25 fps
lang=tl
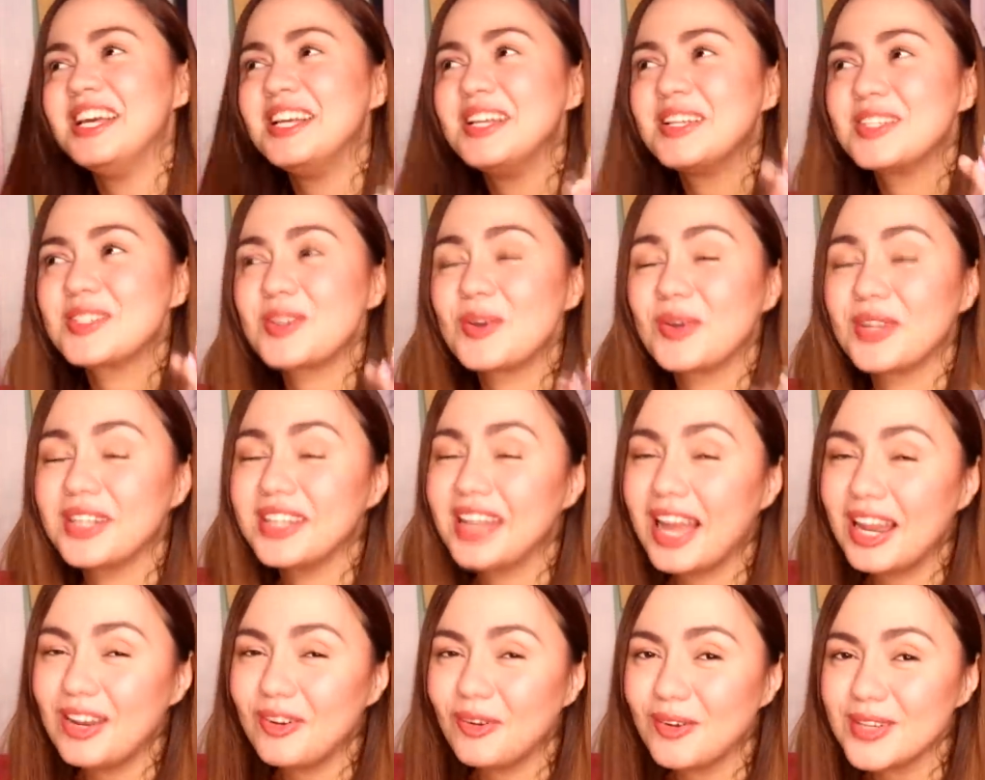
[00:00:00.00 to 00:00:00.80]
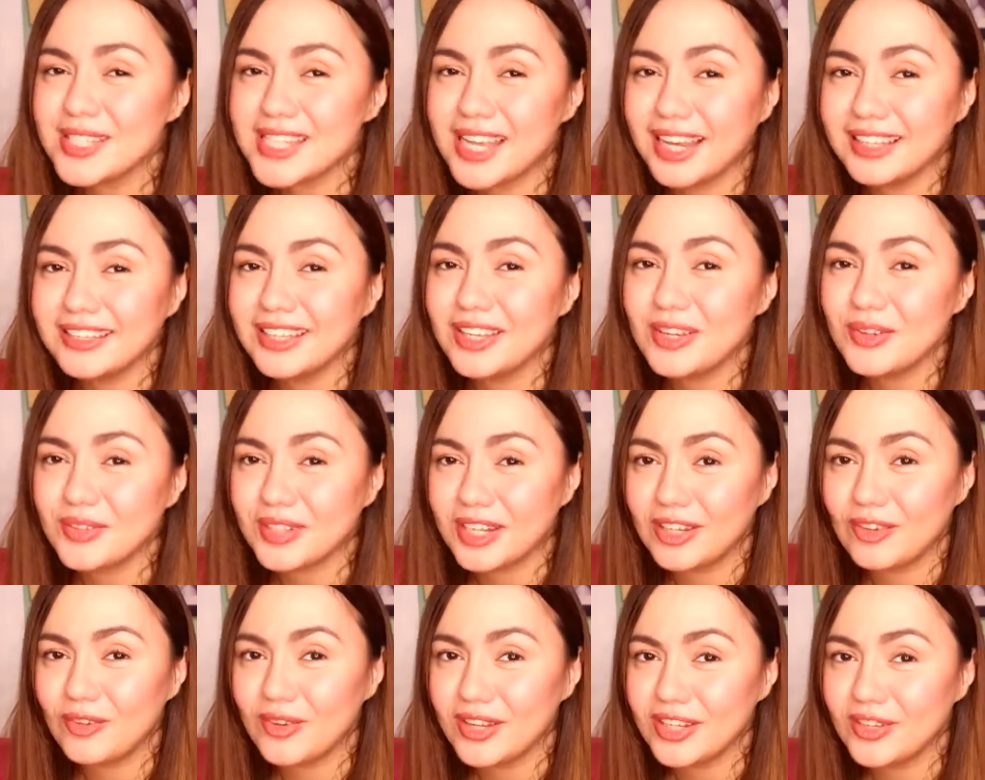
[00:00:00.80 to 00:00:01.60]
So, regalo ko sa kanya yung
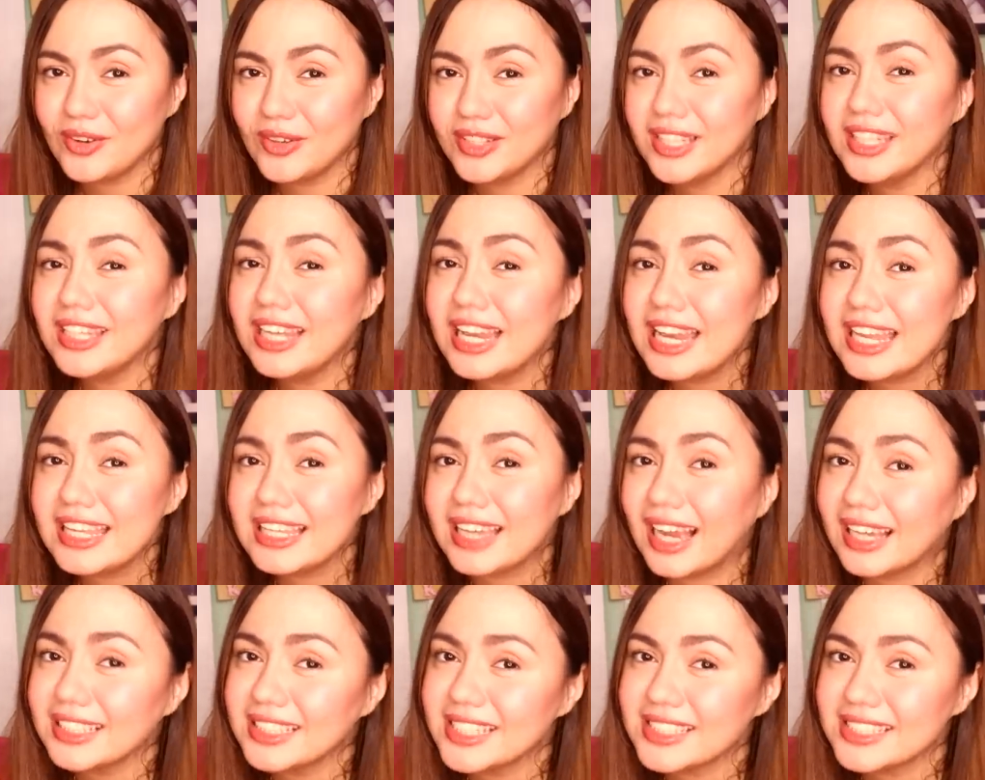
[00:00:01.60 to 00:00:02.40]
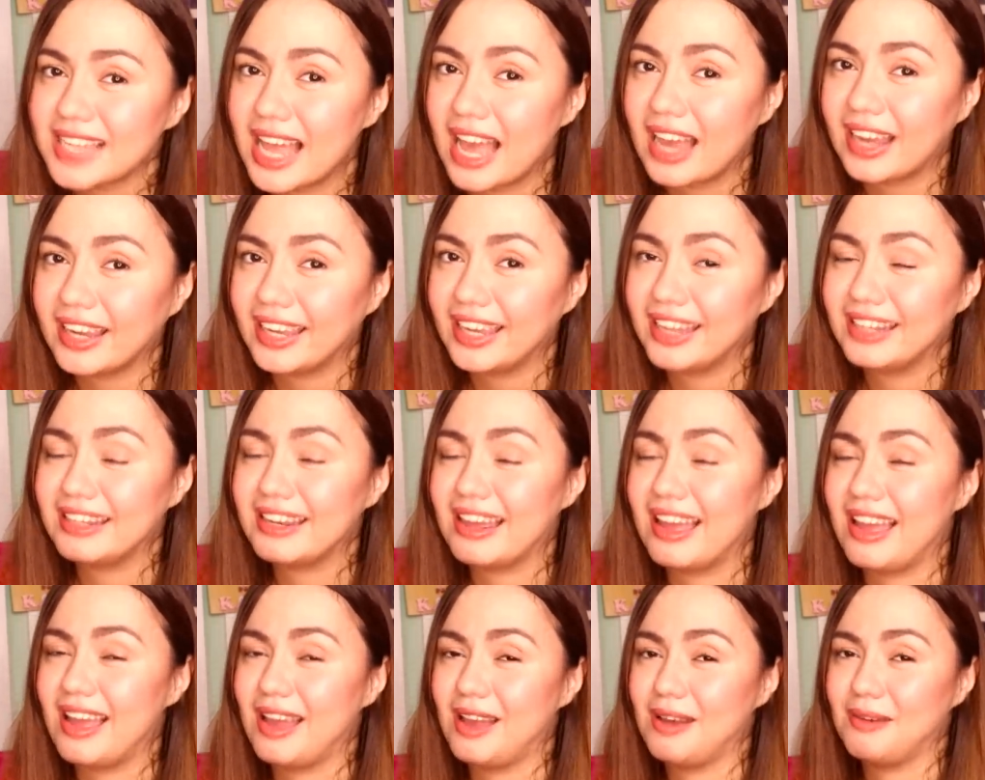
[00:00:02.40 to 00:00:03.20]
relo na yun. Hiniling niya kasi sa akin
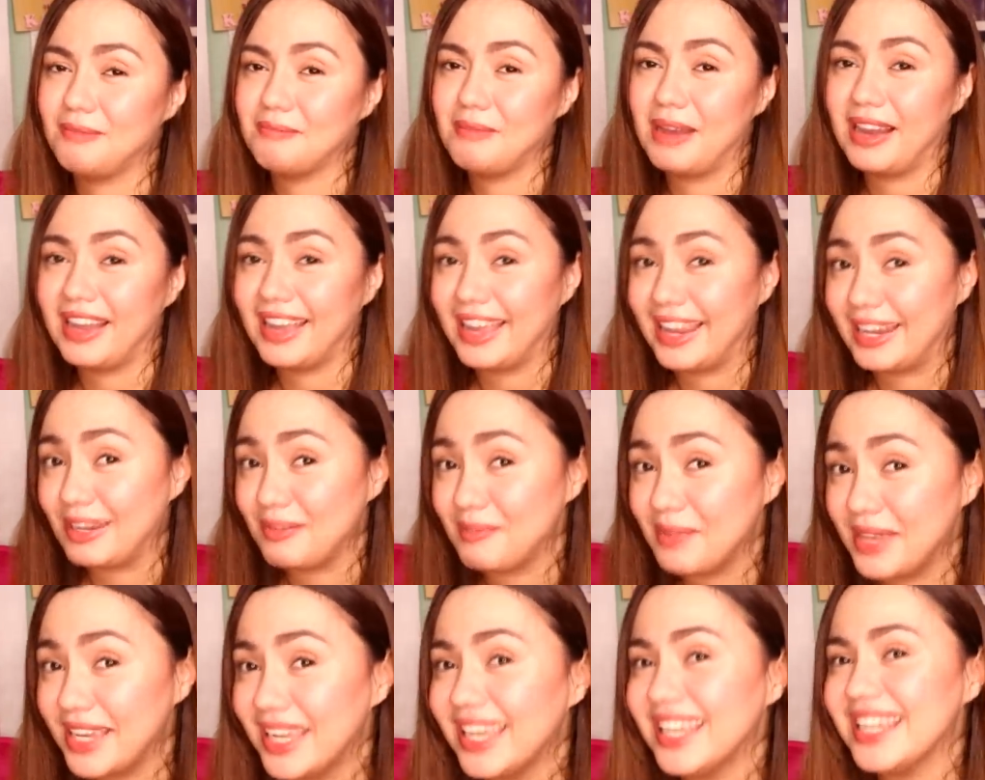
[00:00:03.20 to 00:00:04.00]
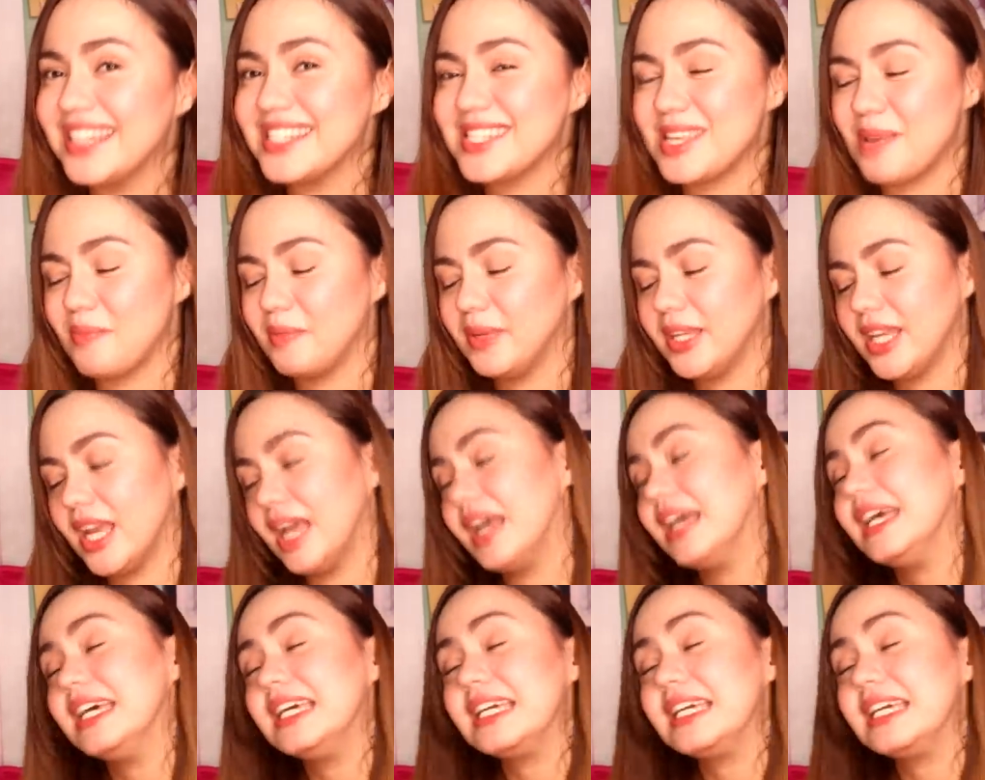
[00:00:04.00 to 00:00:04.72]
na baka naman, sabi niya.